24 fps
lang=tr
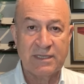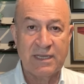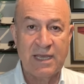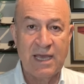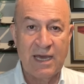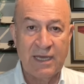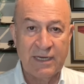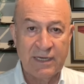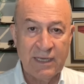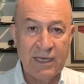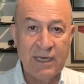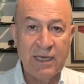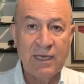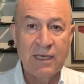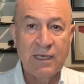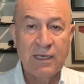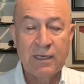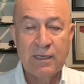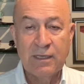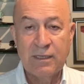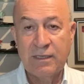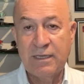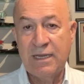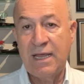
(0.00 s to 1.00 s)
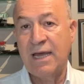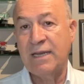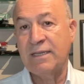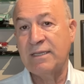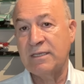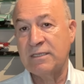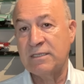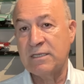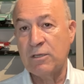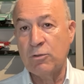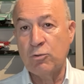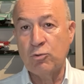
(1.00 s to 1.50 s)
Yani
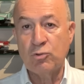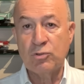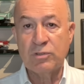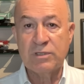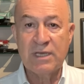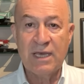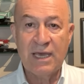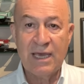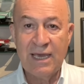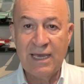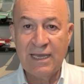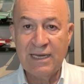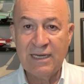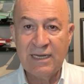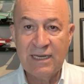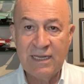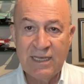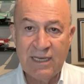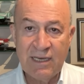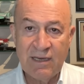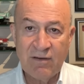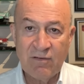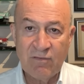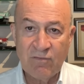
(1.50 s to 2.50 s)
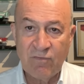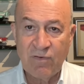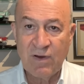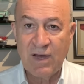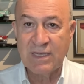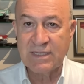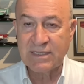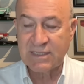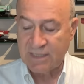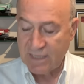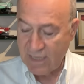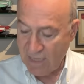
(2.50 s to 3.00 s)
neredeyse yüzde %50
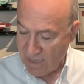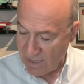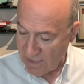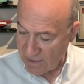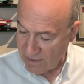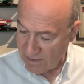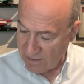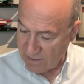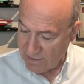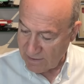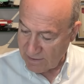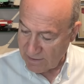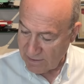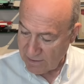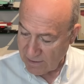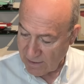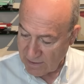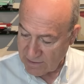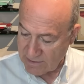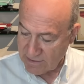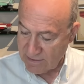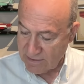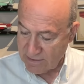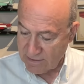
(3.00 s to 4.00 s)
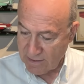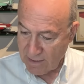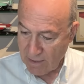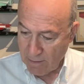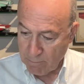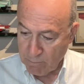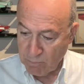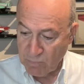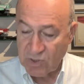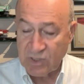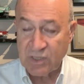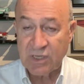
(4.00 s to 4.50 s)
fazla e, asist
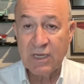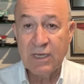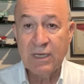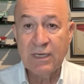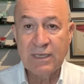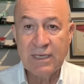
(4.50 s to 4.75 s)
yapmış.